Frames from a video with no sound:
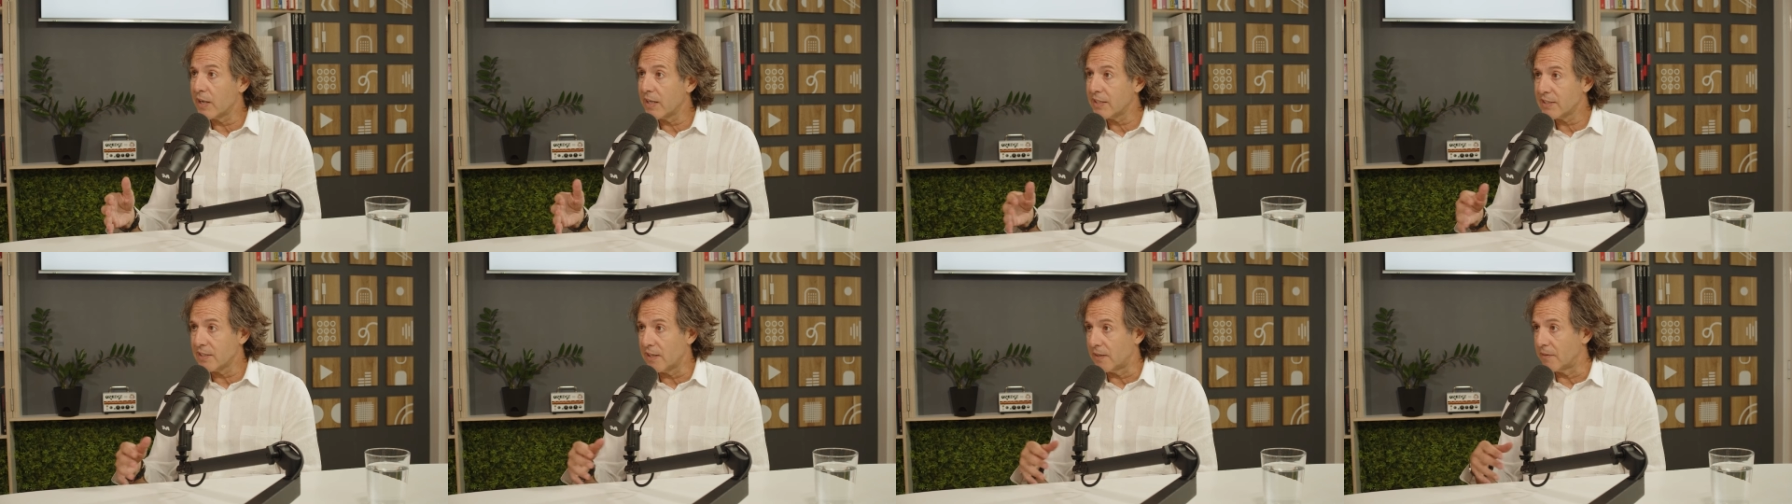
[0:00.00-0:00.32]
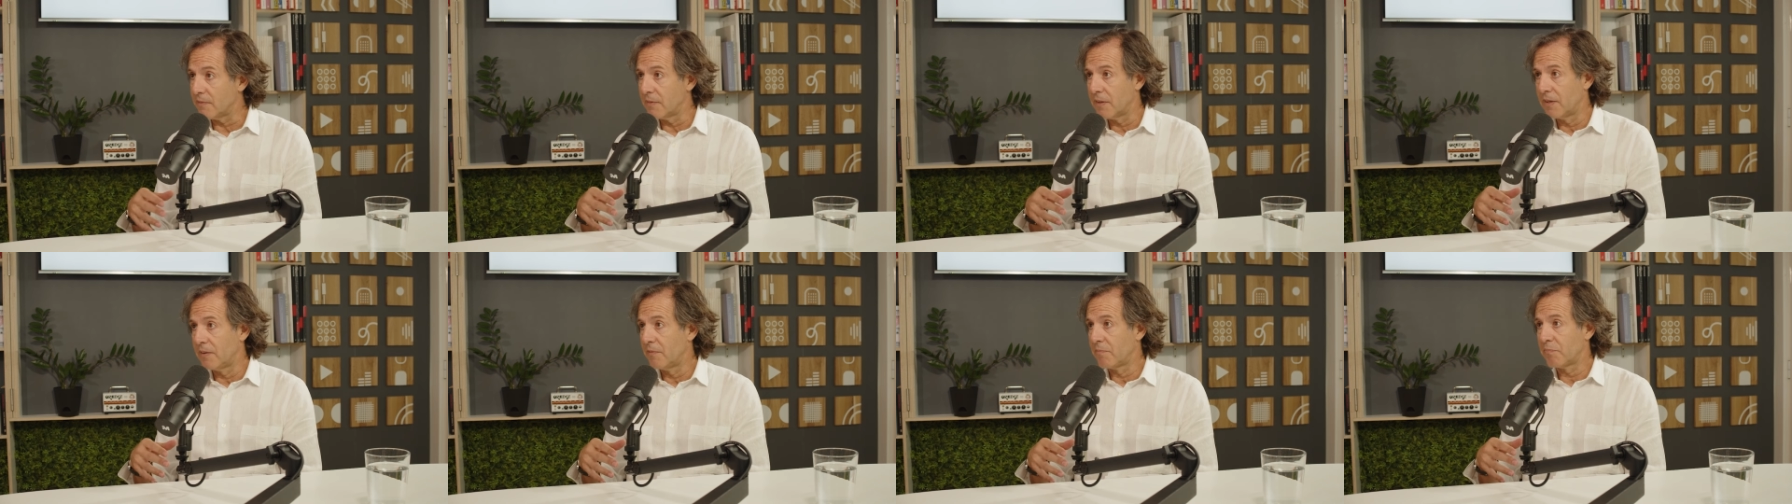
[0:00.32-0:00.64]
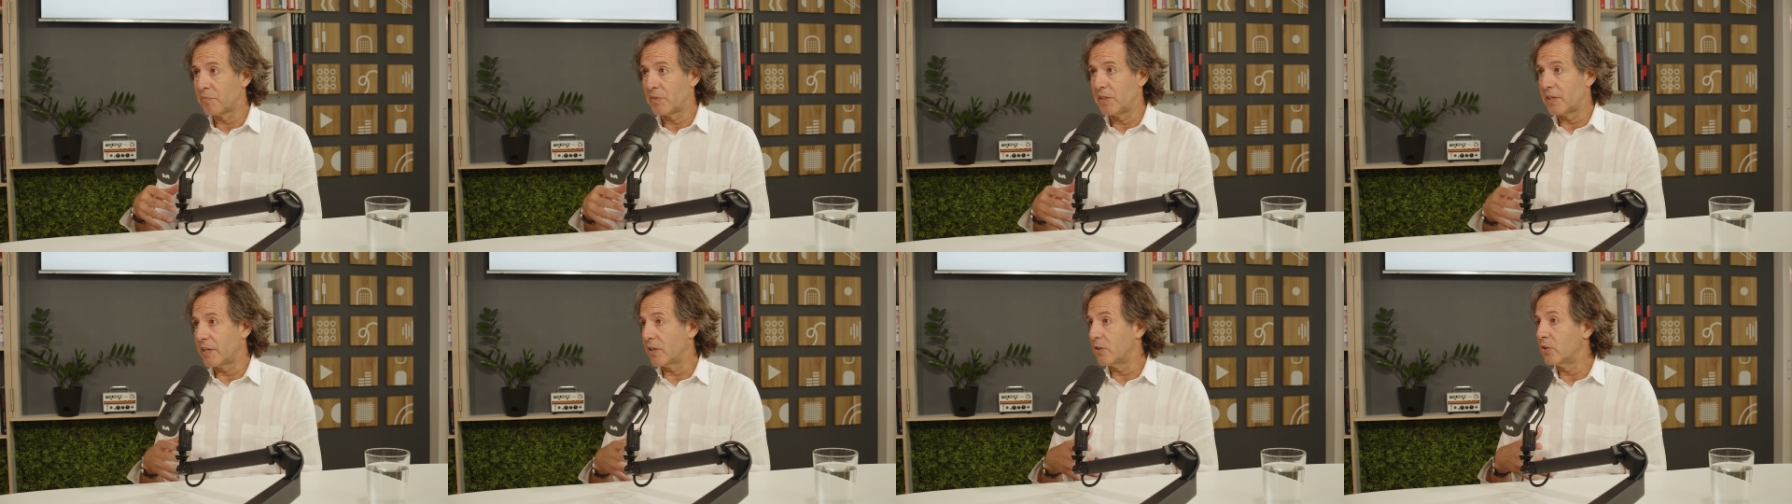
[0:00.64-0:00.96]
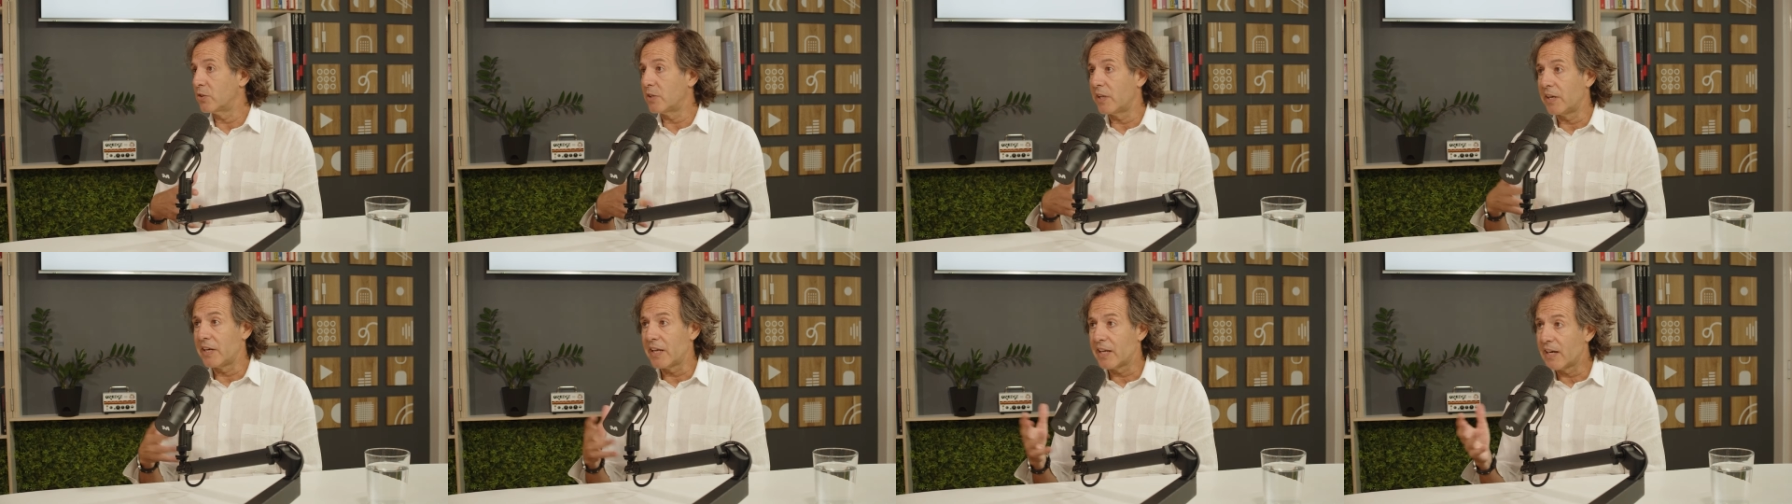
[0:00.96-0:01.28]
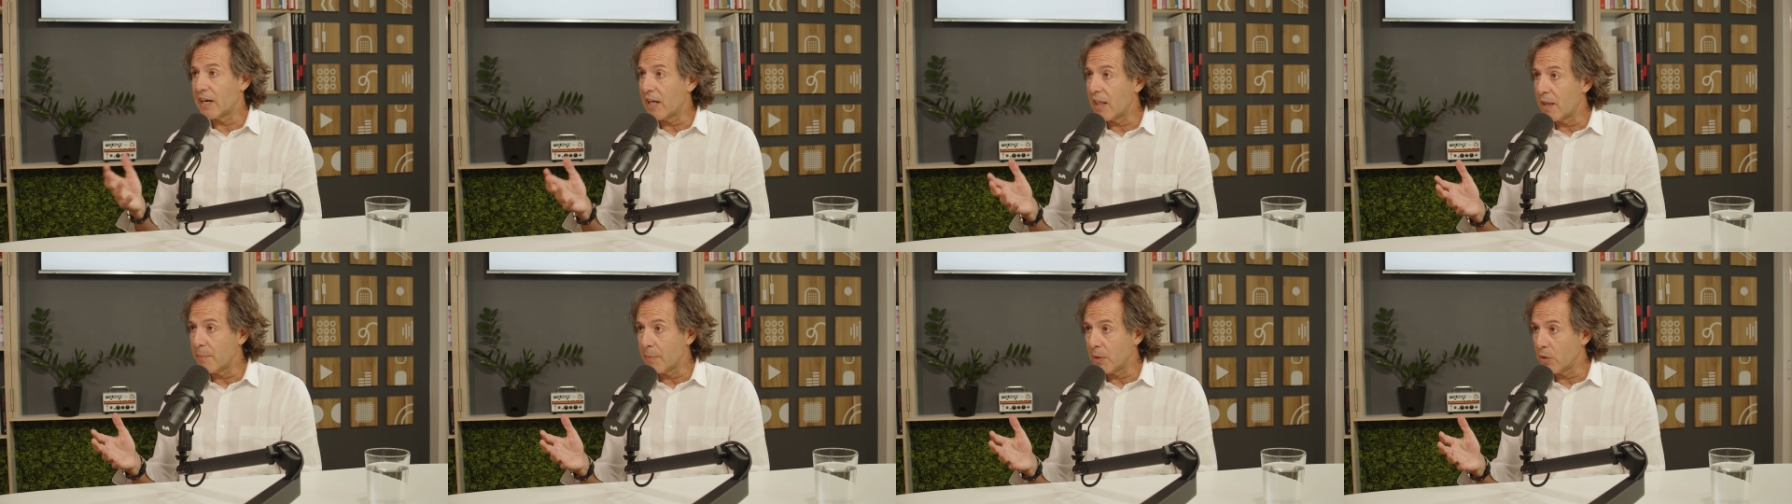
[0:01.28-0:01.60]
casa y que no tenía
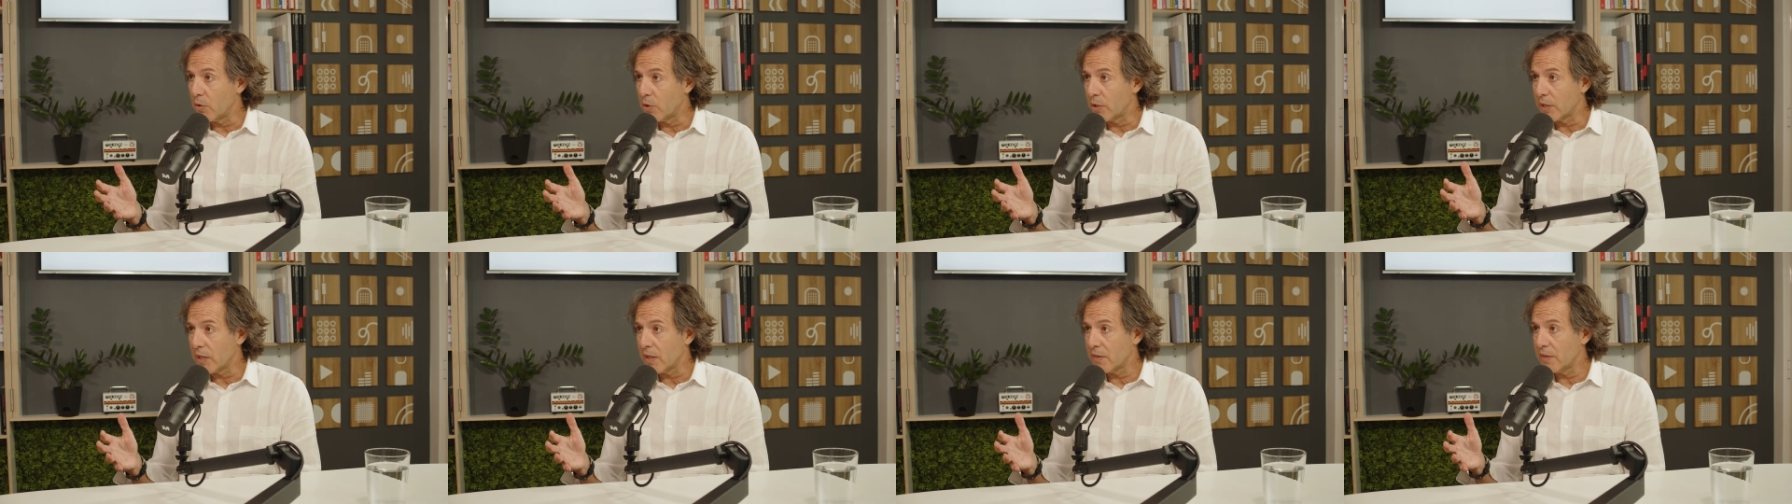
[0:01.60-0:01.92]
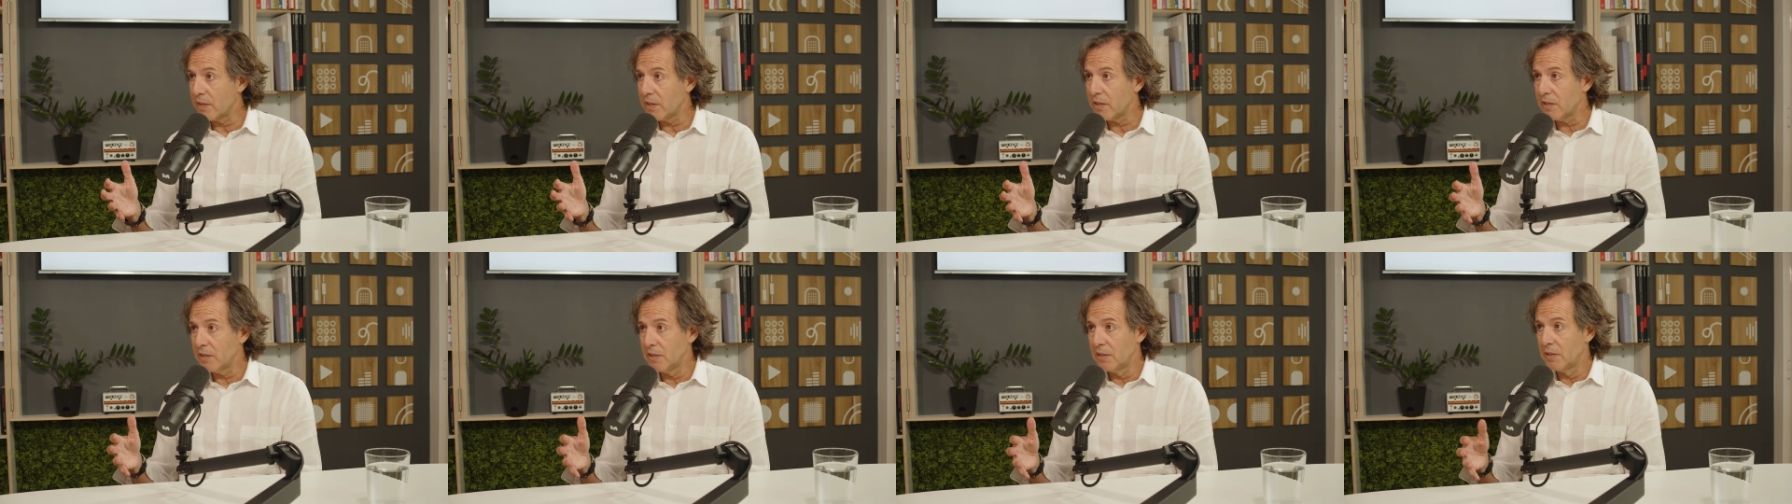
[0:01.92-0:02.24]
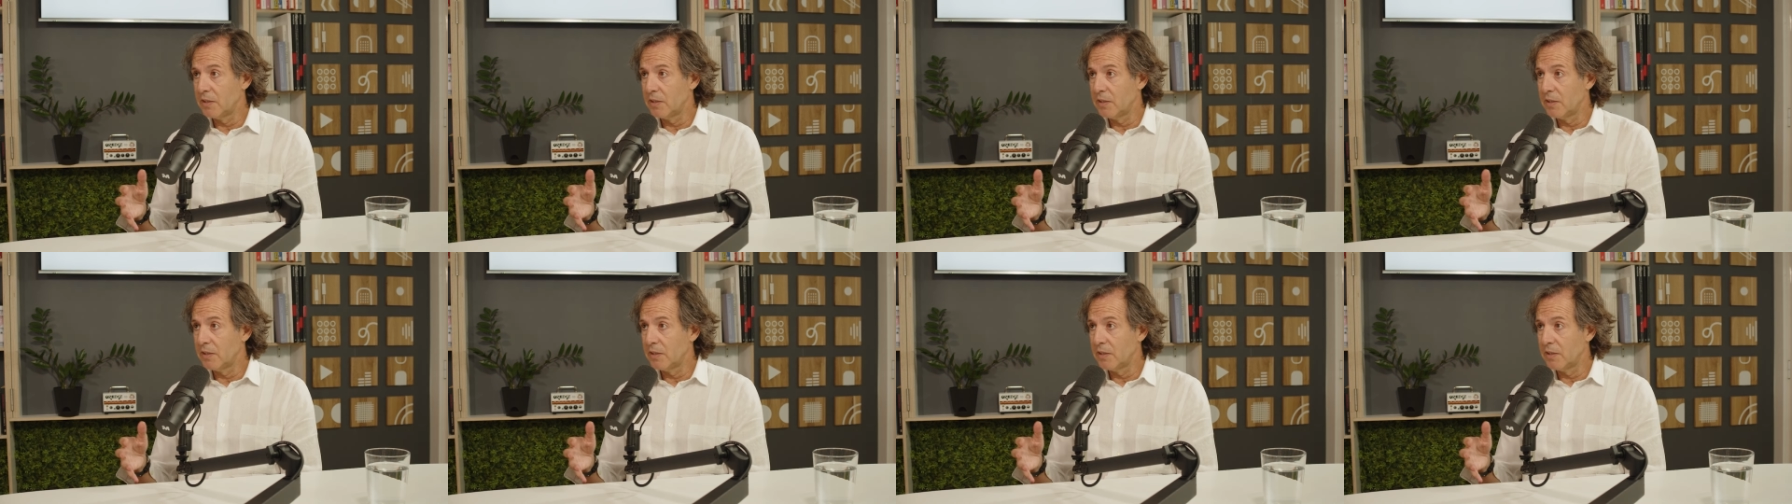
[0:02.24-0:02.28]
nada mejor que hacer,